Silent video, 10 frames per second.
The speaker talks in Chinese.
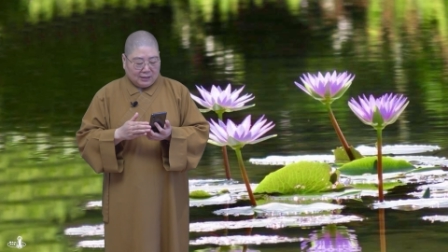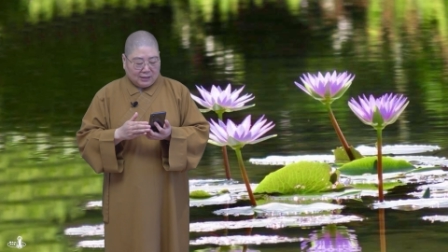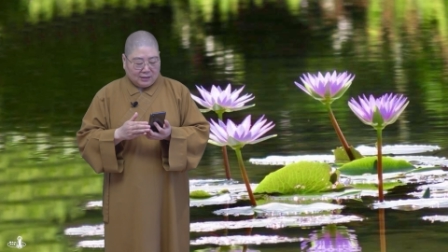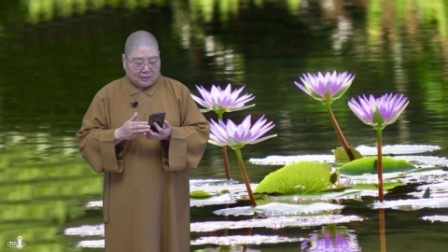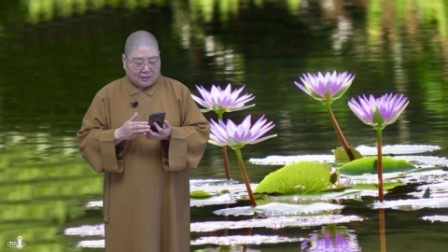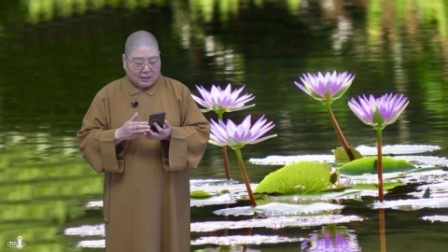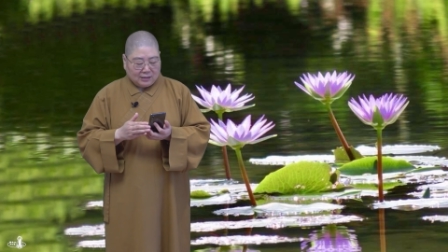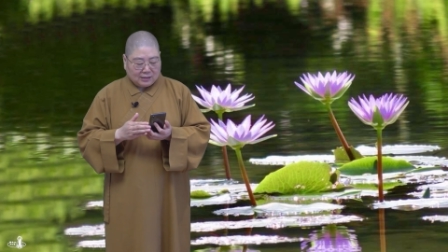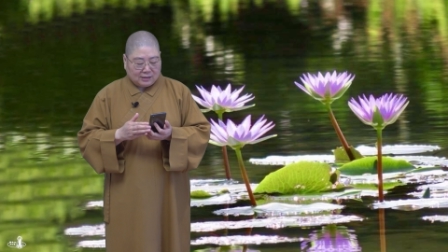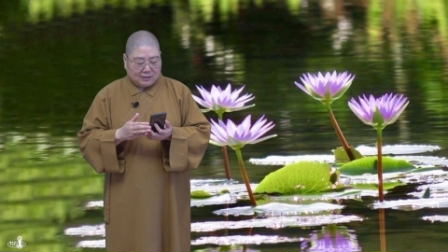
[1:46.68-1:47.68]
那
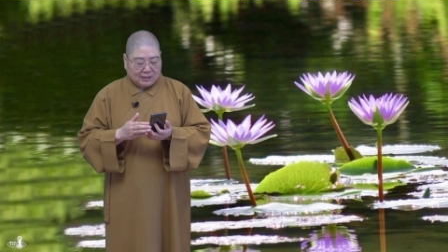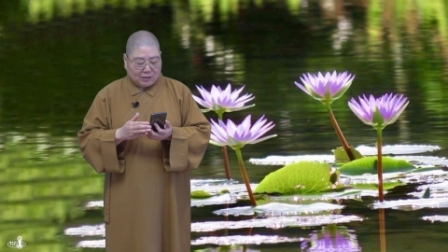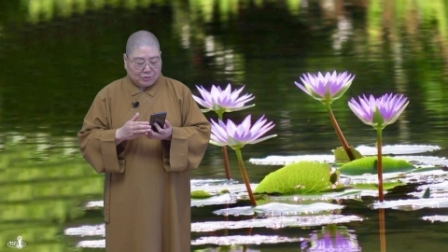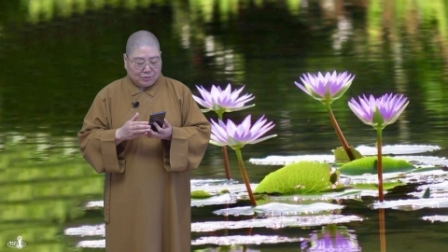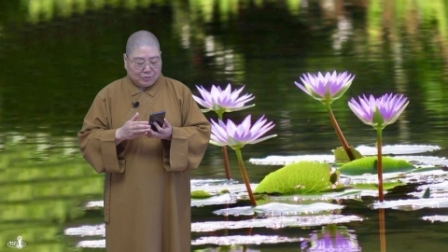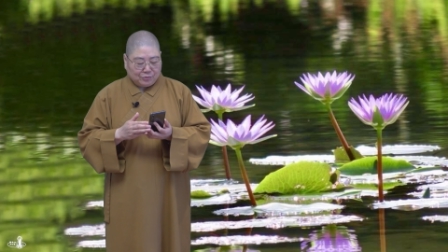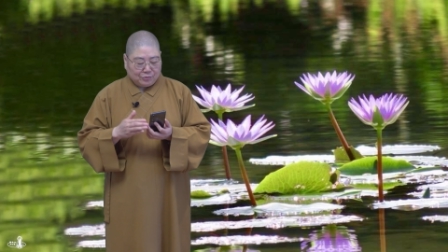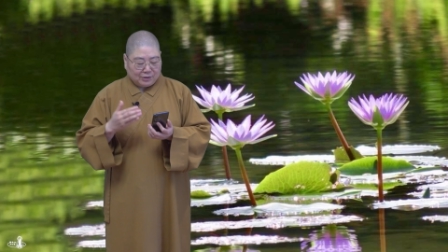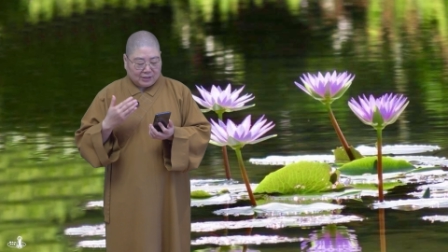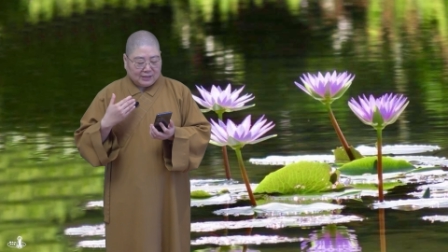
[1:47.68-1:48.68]
当时呢，他说
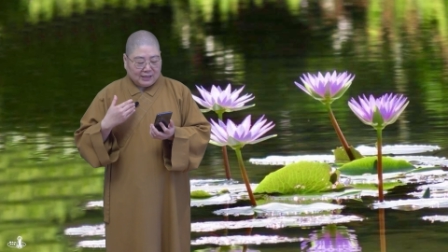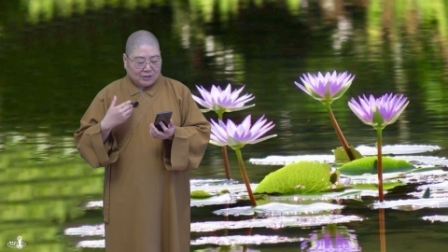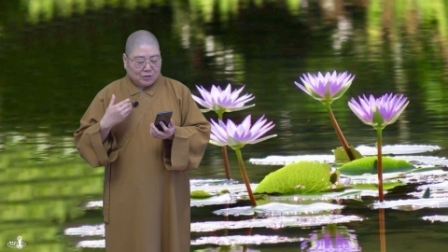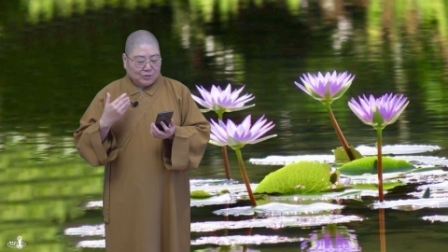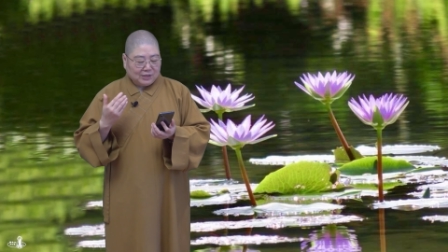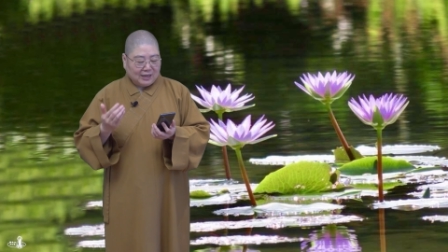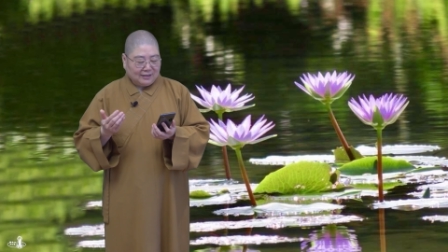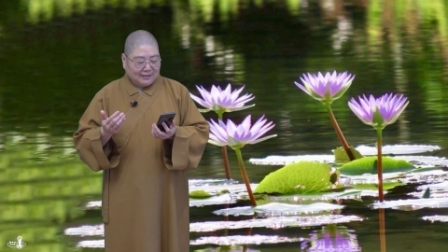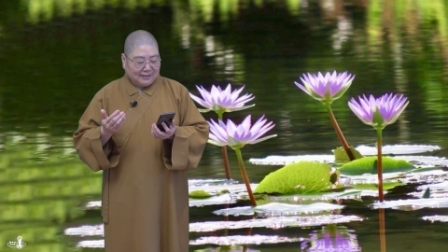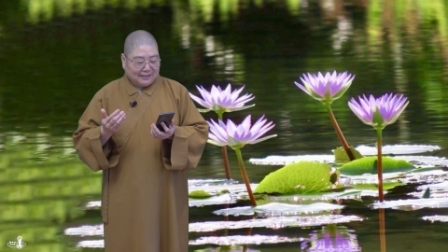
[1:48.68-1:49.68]
我是在舟
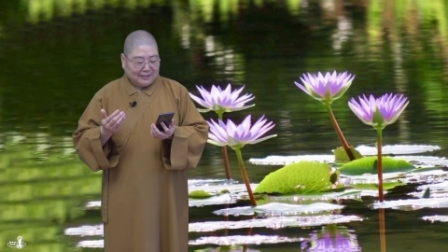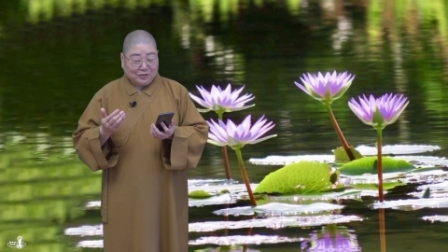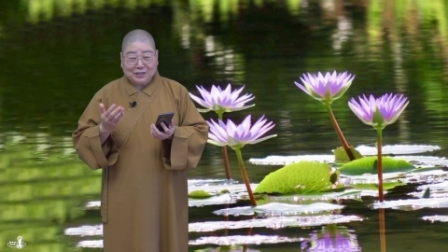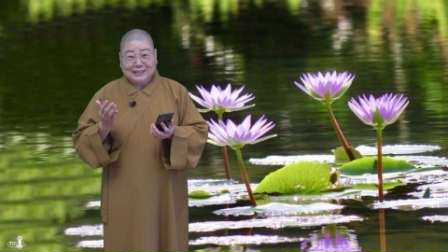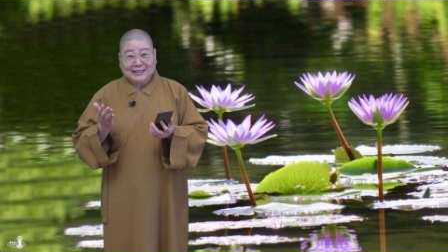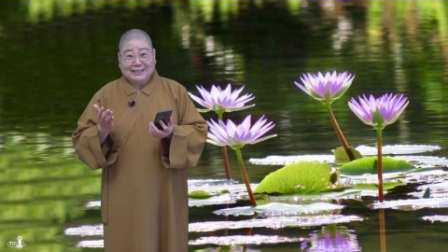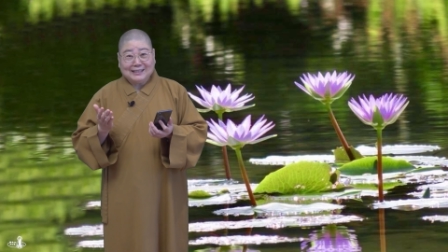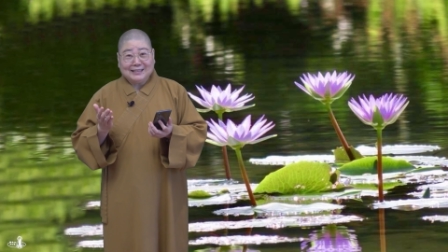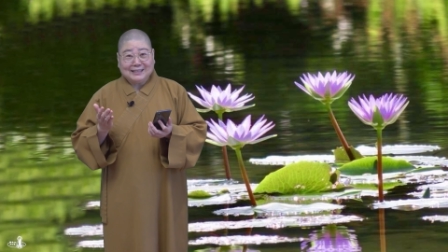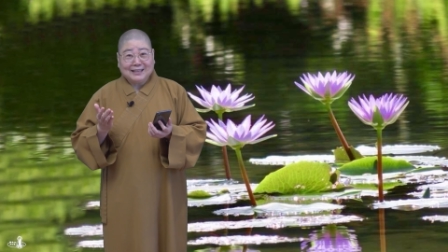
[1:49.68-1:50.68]
山的啊，就像现在
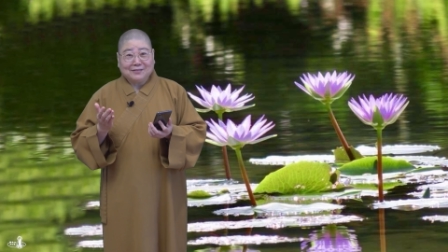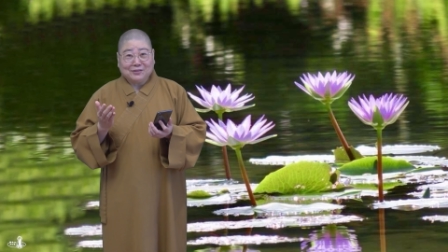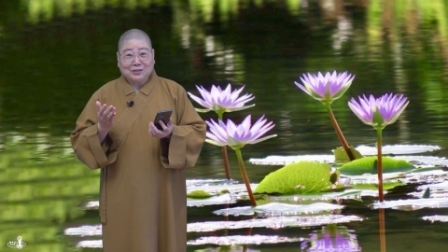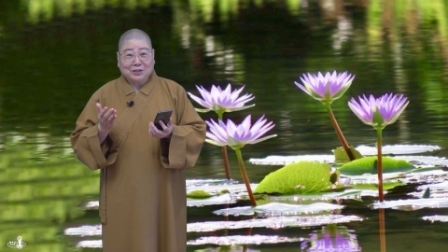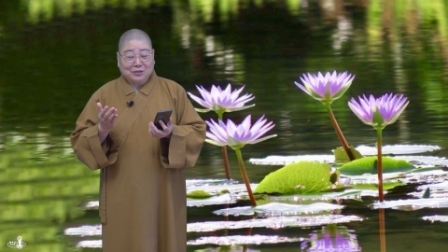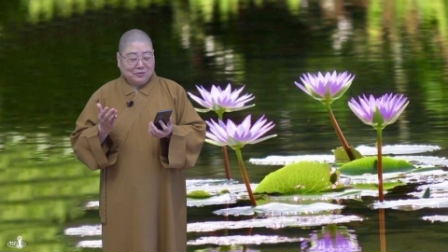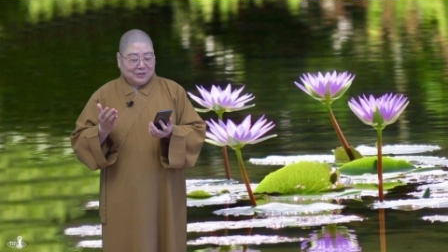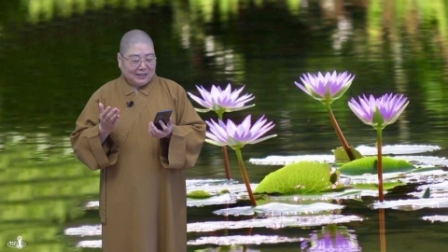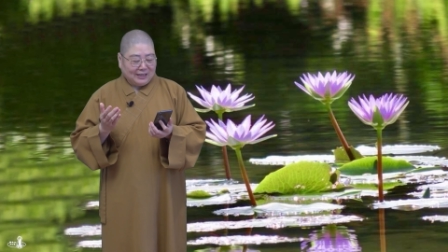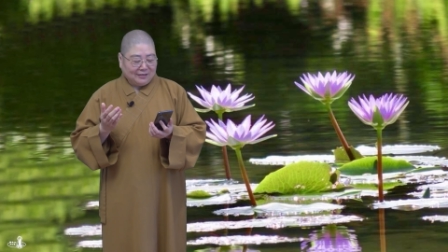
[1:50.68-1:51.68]
星期三佛教 Q
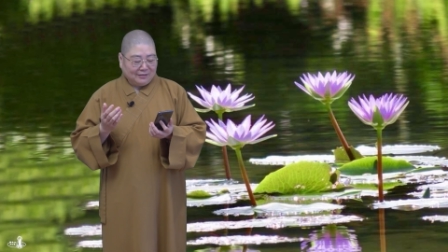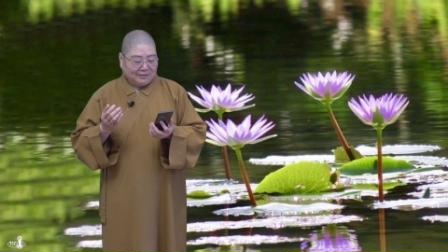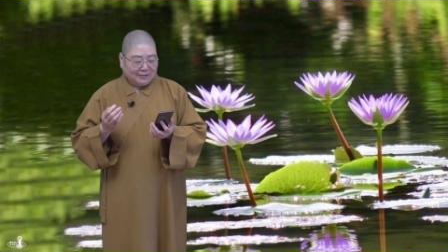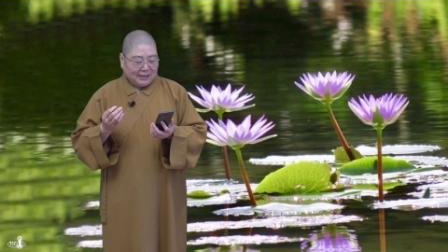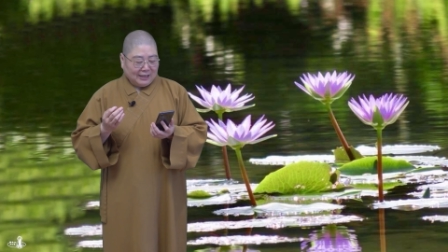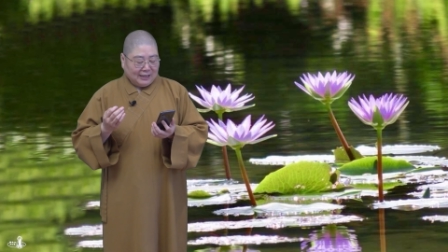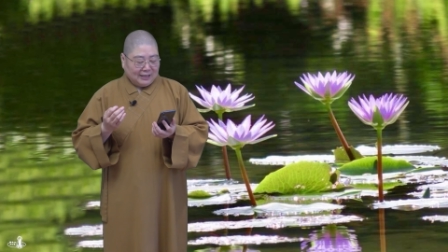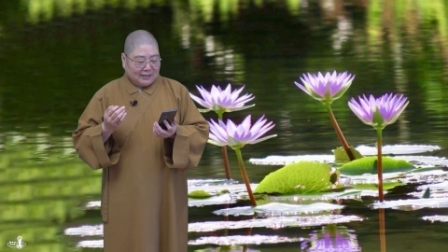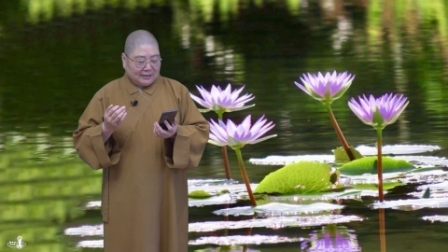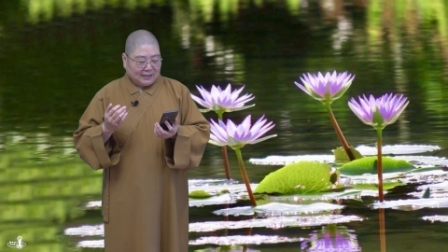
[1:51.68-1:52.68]
and A 哦
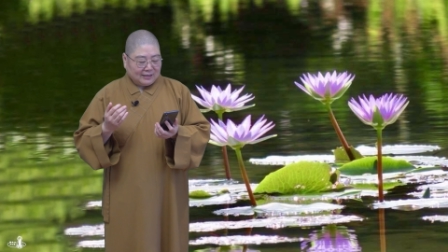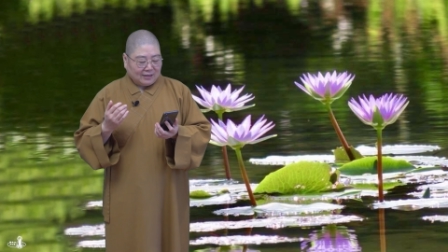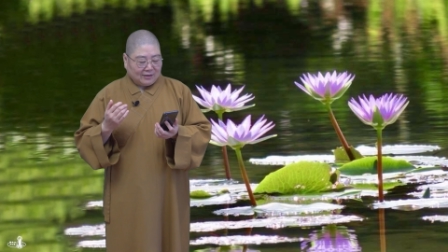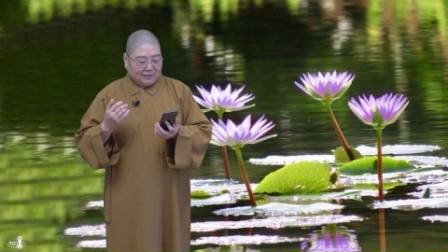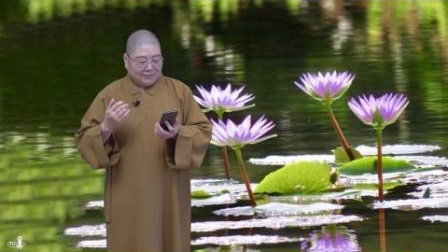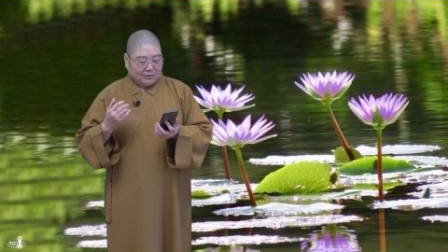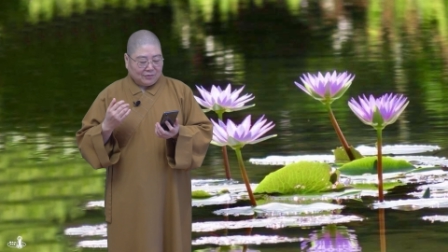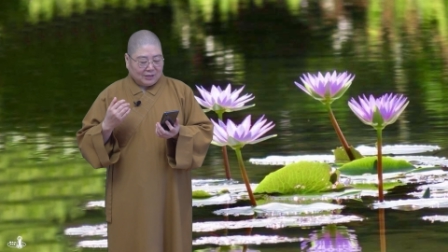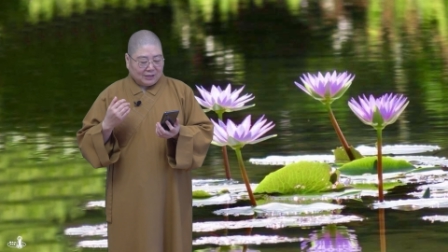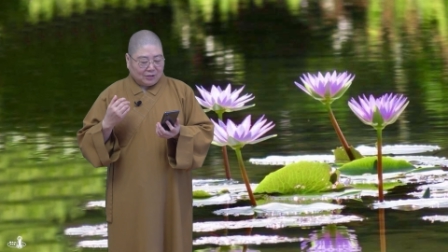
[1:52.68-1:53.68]
啊，在早安佛
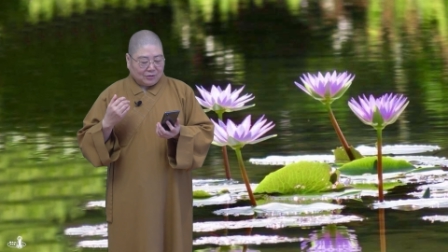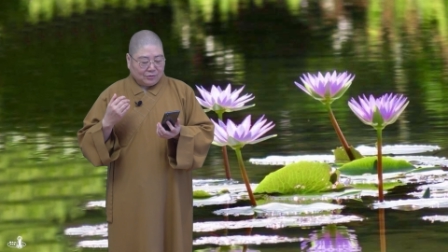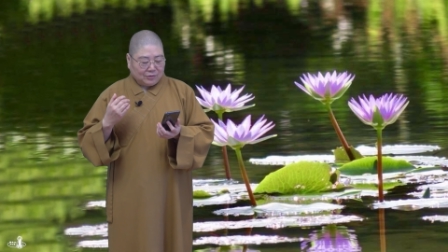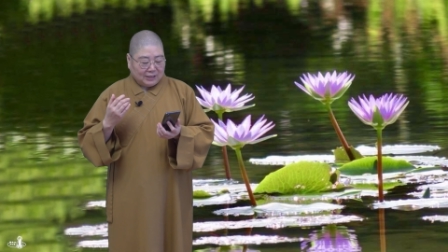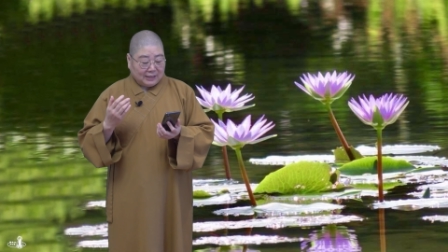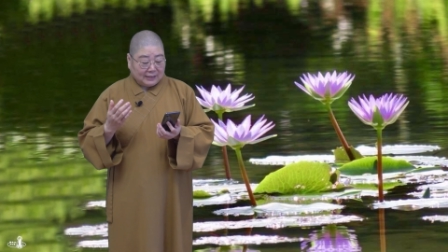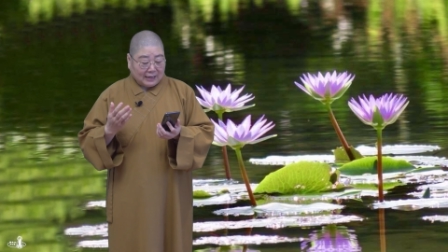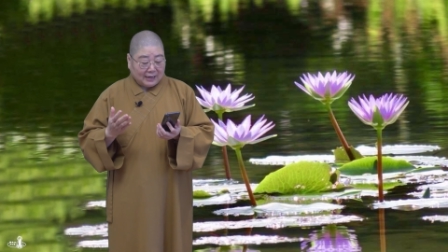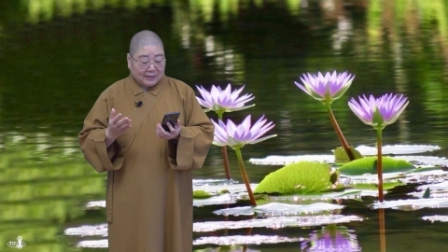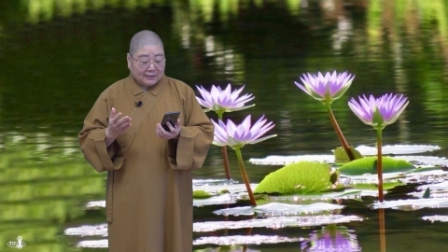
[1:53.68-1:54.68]
光里头解
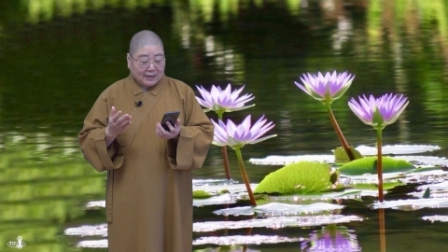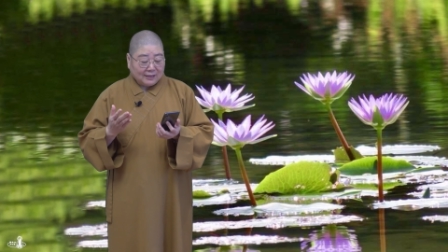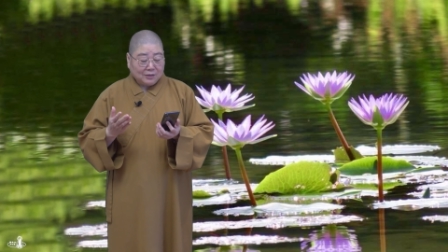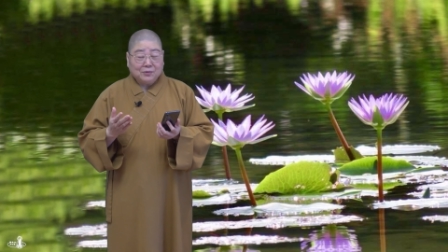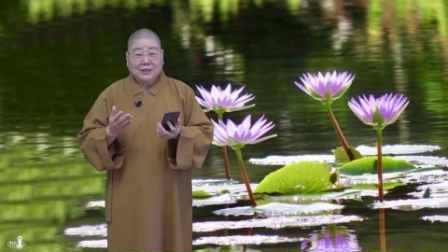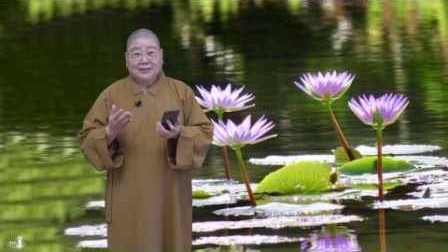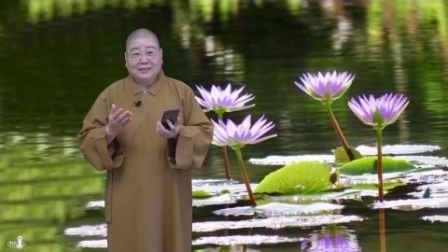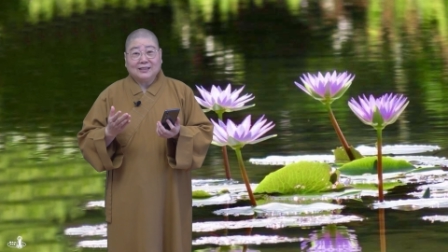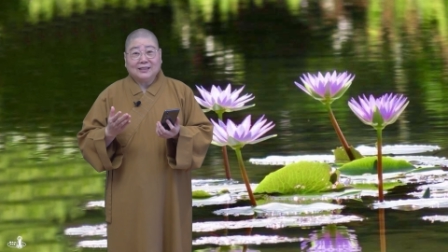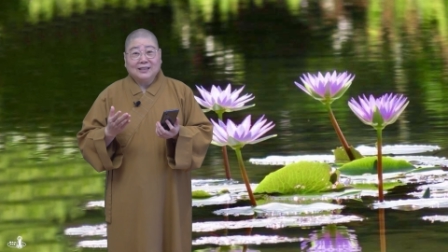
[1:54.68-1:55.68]
答了他的问
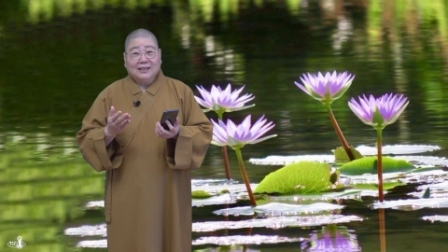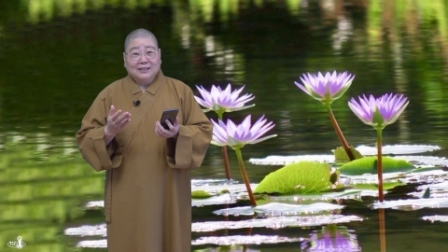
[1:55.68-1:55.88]
题。